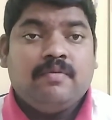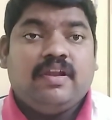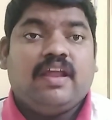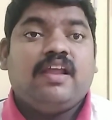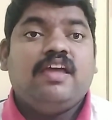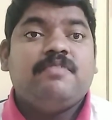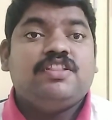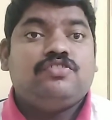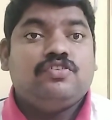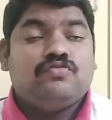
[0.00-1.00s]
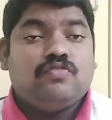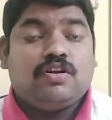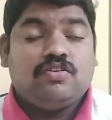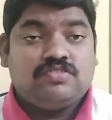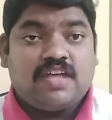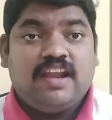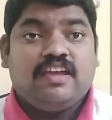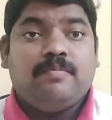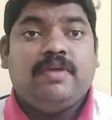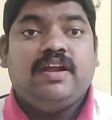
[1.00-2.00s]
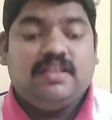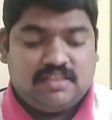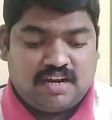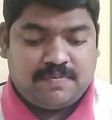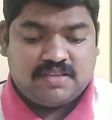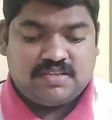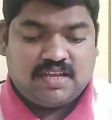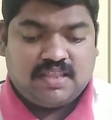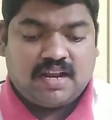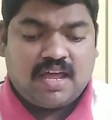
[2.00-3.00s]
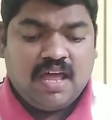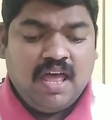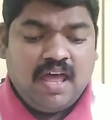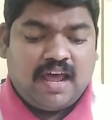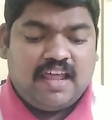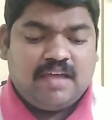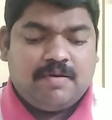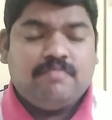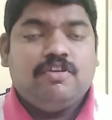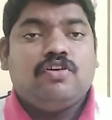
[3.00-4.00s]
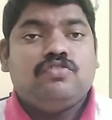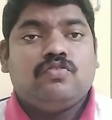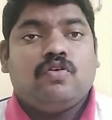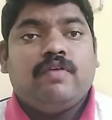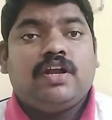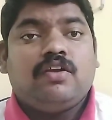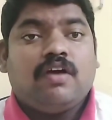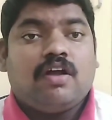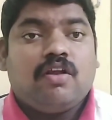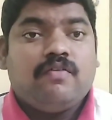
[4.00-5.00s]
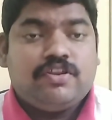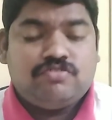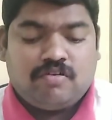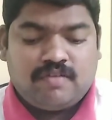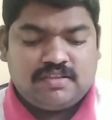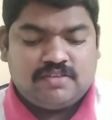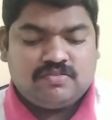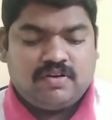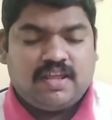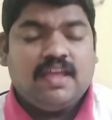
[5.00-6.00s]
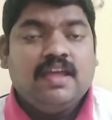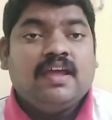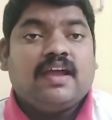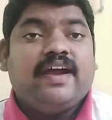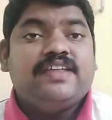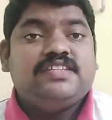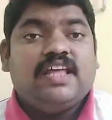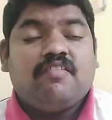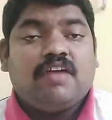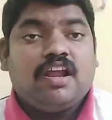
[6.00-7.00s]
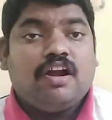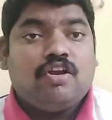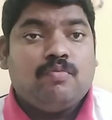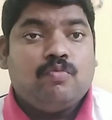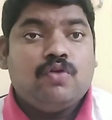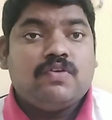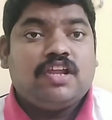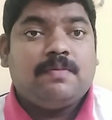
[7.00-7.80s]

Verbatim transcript: నిర్ణయం అయితే తీసుకున్నట్లు స్థానిక మీడియా అయితే తెలపడం జరిగిందన అలాగే మనం ఈరోజు లో కరోనా వైరస్ వివరాలు తెలుసుకుంటే గడిచిన ఇరవై నాలుగు గంటల్లో మూడు వందల